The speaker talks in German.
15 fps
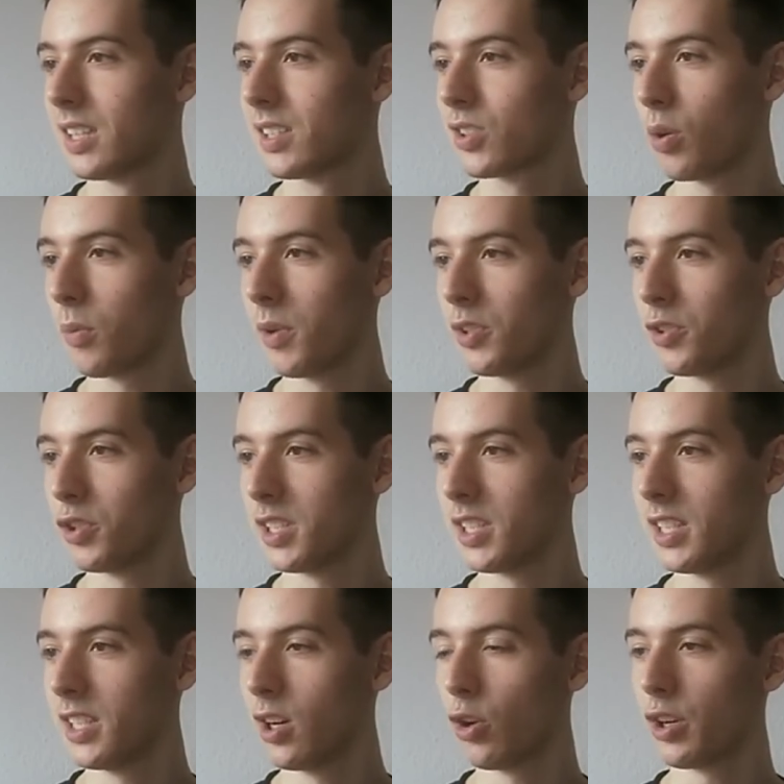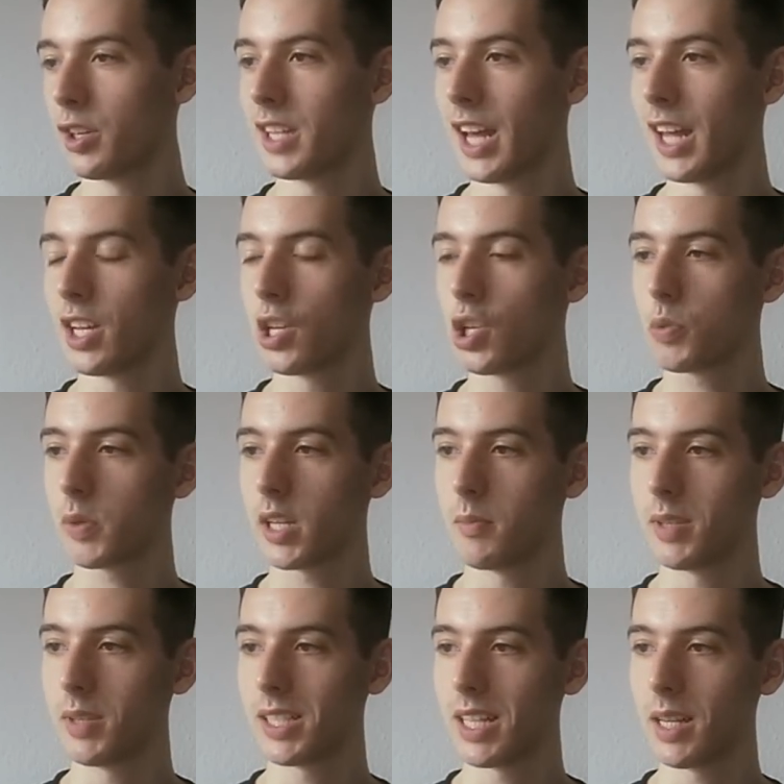Jetzt kommt natürlich hier auch noch der andere Springer
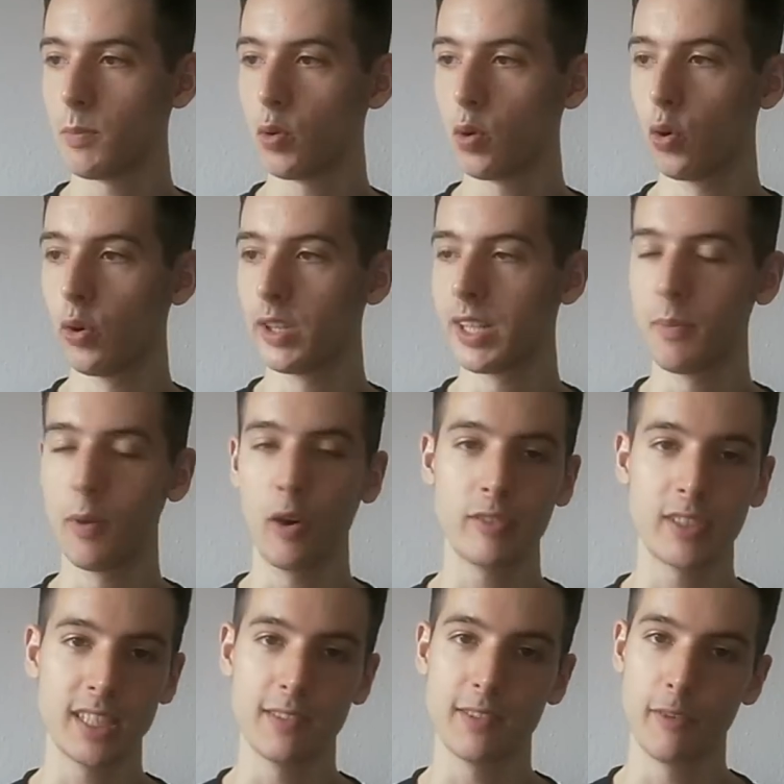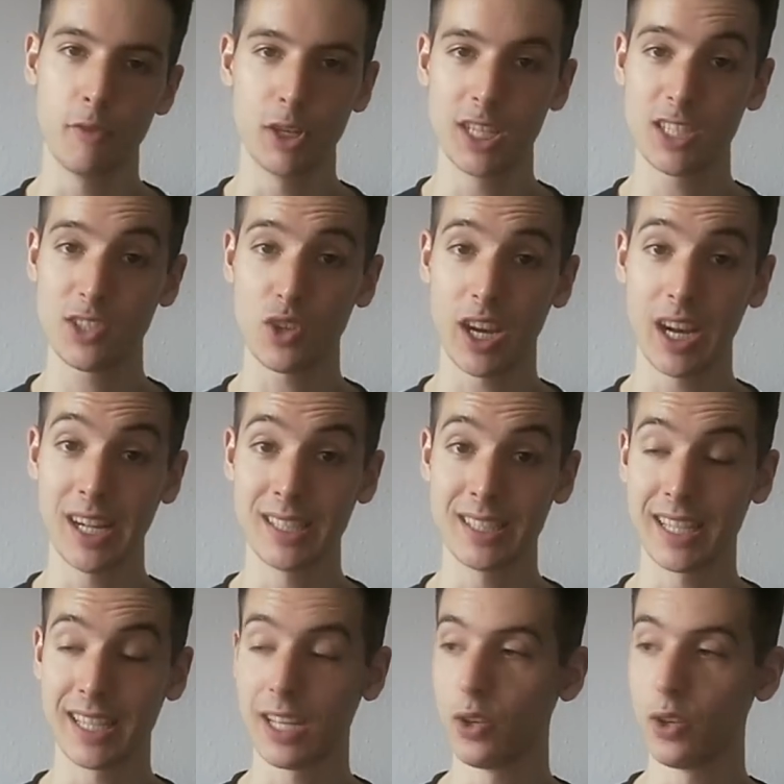mit Tempo und der Bau auf C4 wird nicht zu halten sein.